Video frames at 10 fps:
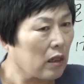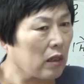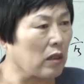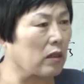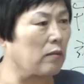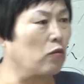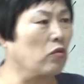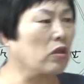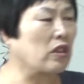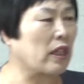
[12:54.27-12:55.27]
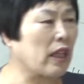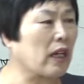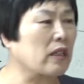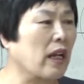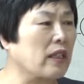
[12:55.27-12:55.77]
그래서 문서
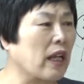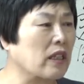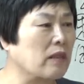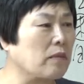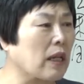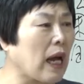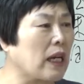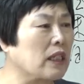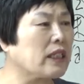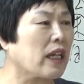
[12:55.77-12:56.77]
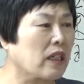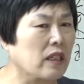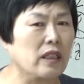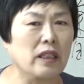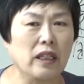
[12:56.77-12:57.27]
재테크를 해야 되겠습니다 하는 게
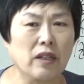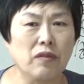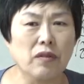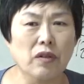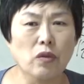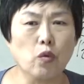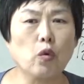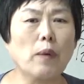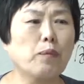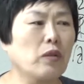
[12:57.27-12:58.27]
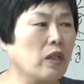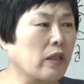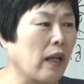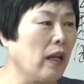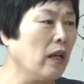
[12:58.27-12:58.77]
제극인이라고. 좋게
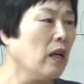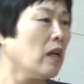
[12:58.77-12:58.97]
불릴 때.